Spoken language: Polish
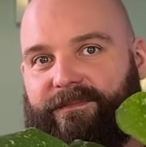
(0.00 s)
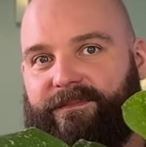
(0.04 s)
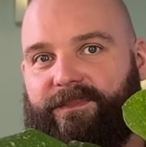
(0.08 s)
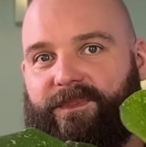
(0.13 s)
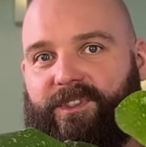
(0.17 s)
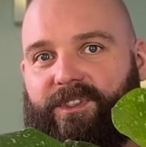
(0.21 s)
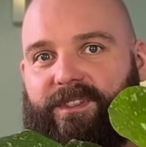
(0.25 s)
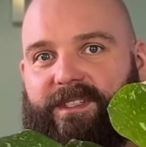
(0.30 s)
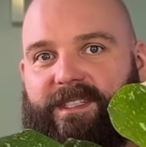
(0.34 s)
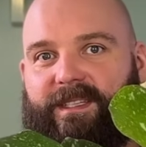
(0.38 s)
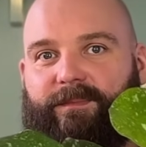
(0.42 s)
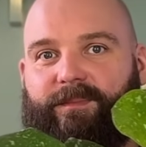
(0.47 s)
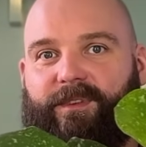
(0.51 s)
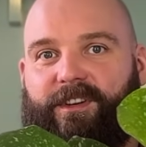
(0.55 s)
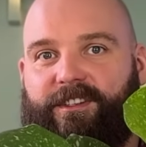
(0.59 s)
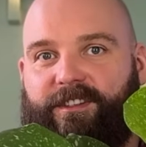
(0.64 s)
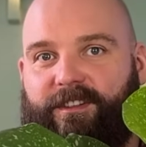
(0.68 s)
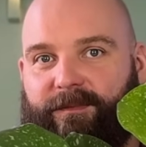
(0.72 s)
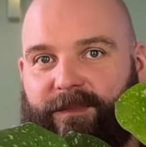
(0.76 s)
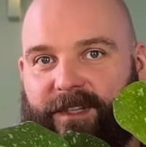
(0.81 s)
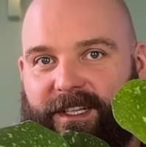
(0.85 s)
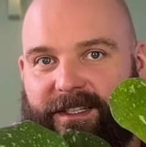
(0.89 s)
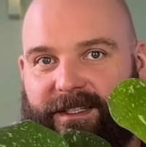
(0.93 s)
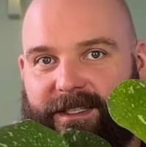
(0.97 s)
No i
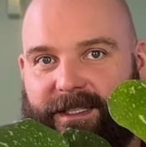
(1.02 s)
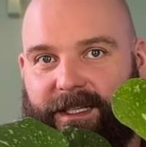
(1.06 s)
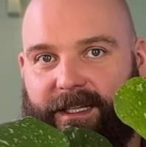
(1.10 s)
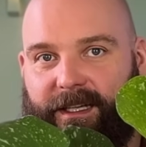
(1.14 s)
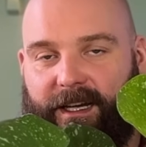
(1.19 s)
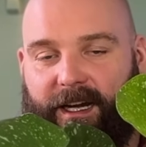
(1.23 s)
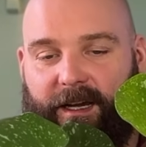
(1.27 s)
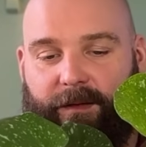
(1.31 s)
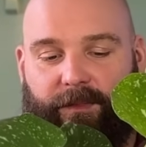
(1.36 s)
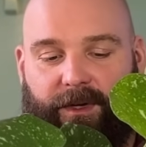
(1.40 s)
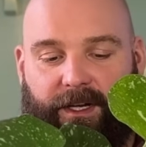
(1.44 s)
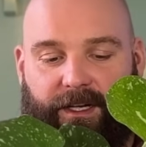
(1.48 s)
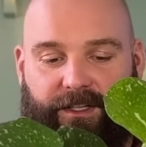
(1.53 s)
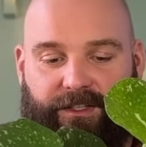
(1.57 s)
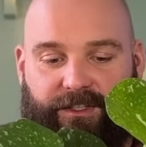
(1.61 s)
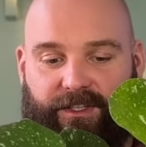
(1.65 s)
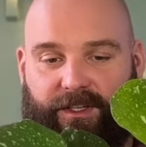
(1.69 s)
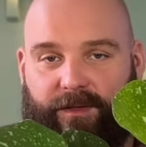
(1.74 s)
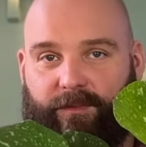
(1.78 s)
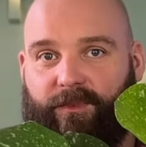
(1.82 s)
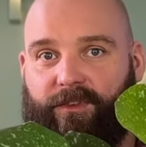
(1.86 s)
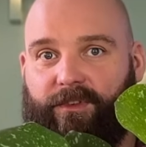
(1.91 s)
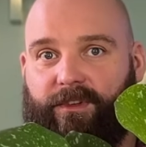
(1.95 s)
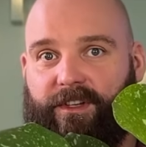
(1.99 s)
zapraszam na Instagrama,
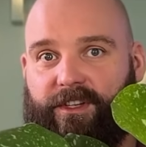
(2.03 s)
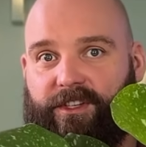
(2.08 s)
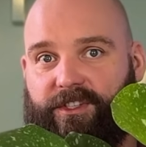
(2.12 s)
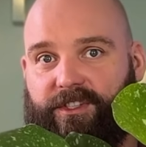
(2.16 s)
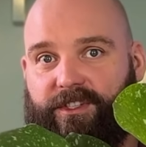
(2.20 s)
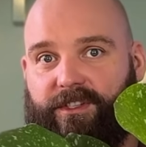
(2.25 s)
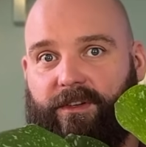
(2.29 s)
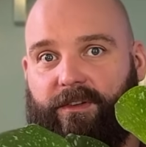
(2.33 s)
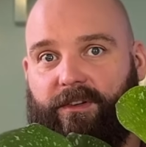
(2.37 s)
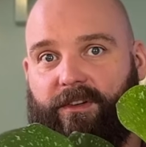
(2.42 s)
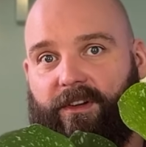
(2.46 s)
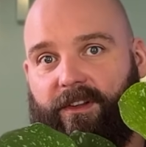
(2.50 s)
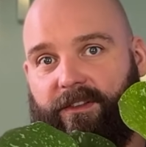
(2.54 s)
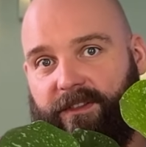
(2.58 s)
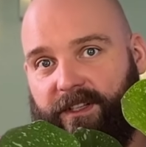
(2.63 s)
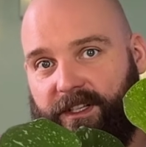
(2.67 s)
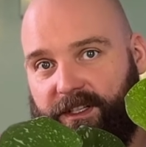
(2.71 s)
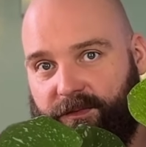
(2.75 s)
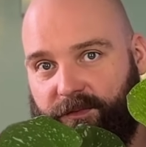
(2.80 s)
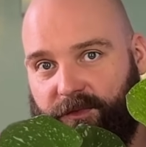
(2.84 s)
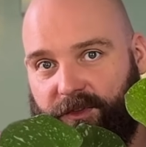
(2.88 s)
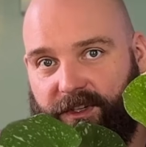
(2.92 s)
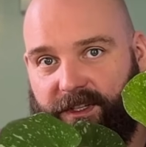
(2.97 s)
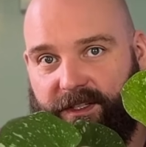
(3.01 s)
gdzie mogliście
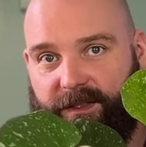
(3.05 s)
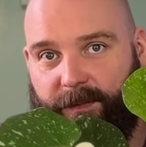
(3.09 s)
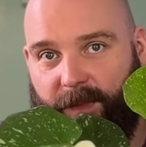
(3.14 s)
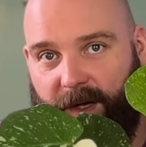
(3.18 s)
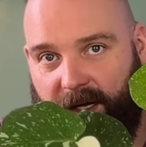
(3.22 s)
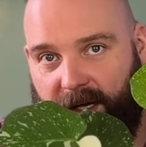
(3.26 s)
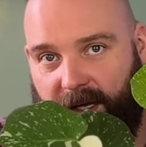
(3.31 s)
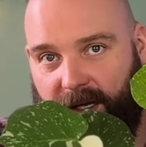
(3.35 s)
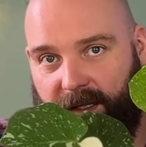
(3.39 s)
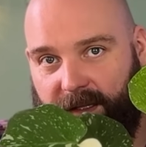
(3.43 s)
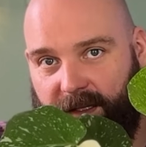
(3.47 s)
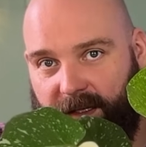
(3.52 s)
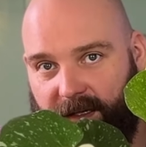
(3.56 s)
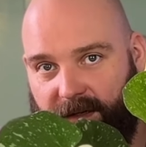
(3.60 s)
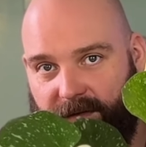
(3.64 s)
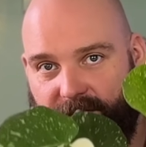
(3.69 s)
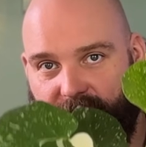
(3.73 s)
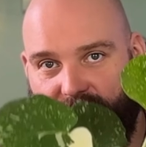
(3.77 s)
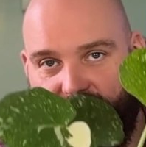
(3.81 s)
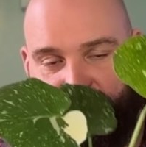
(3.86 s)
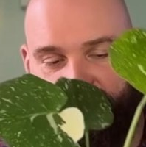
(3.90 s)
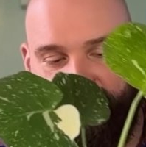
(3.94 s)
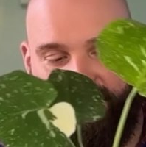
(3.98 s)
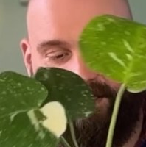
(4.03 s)
oglądać moje zmagania
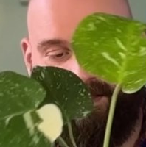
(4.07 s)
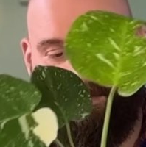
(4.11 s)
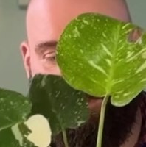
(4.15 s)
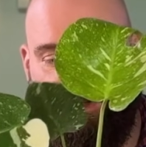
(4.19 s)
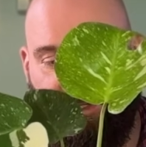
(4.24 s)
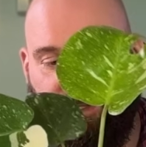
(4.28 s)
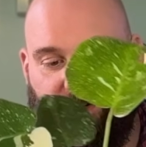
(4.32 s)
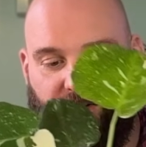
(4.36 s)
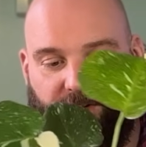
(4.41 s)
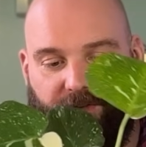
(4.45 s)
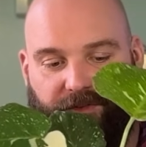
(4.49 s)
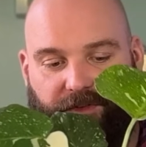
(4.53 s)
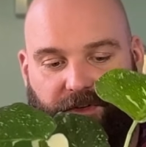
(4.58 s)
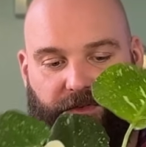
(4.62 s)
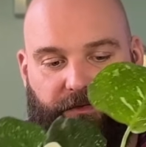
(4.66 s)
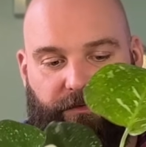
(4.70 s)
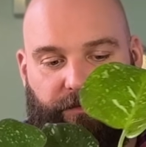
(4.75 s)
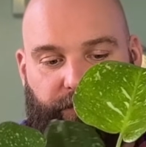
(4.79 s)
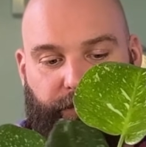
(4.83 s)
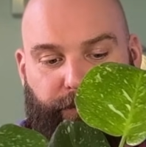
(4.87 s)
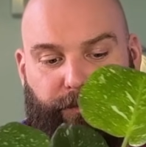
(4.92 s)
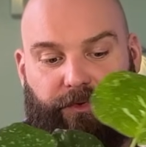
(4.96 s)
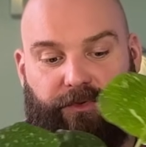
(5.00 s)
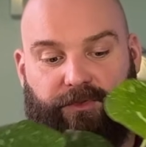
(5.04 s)
właśnie z Biedronką
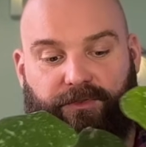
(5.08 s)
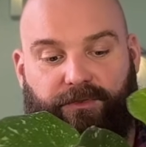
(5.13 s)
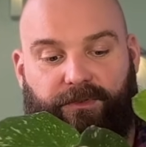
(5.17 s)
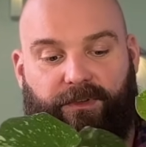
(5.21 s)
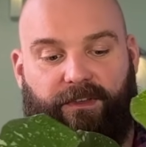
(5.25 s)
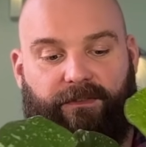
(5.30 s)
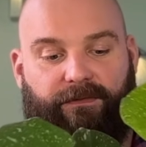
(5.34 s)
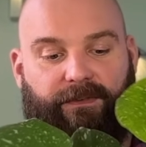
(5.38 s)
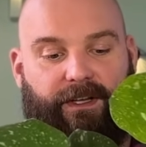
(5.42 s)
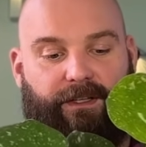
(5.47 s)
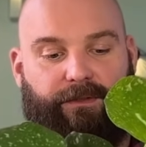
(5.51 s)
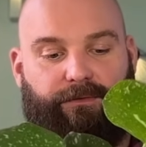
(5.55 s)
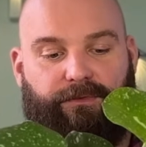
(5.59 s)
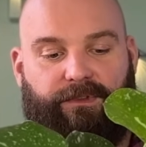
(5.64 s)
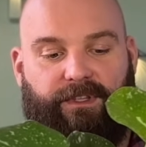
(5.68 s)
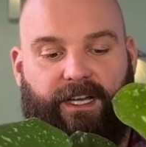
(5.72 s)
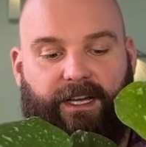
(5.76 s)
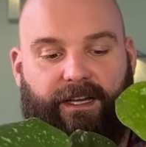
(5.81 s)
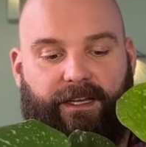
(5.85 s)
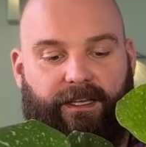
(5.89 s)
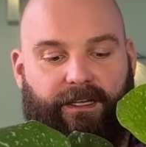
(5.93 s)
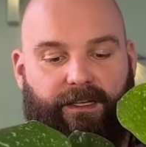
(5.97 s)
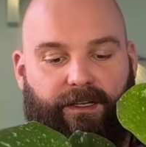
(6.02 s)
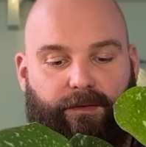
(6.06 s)
w poszukiwaniu
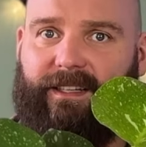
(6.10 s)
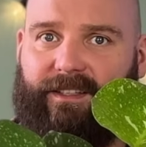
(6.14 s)
tajek.